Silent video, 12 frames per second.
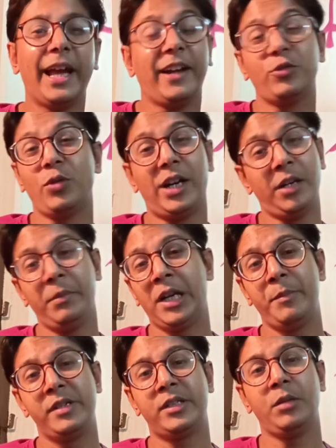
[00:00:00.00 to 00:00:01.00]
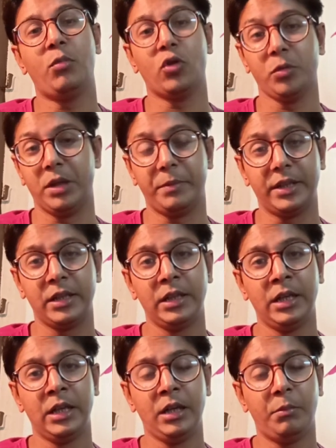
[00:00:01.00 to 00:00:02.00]
একশো আট মেগাপিক্সেল বড় ব্যাপার
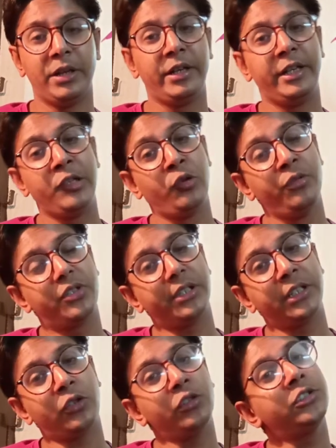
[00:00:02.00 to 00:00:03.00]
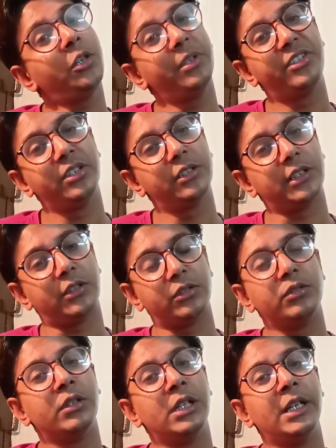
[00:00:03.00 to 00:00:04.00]
মানে রেজলিউশনটা কত হবে চিন্তা
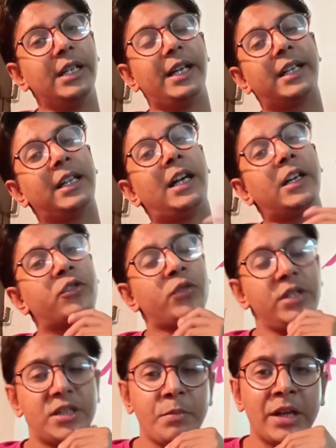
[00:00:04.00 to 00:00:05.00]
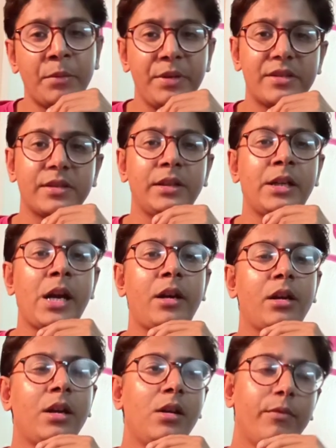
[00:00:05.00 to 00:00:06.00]
করো একটা আটচল্লিশ মেগাপিক্সেলের
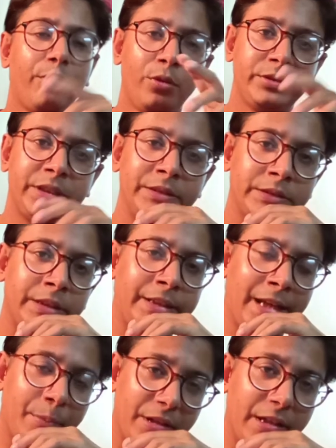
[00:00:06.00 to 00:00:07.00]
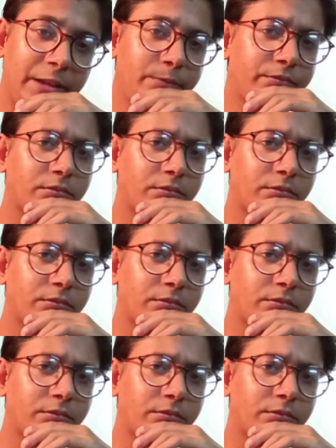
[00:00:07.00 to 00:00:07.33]
ফুল সেন্সার ক্যামেরা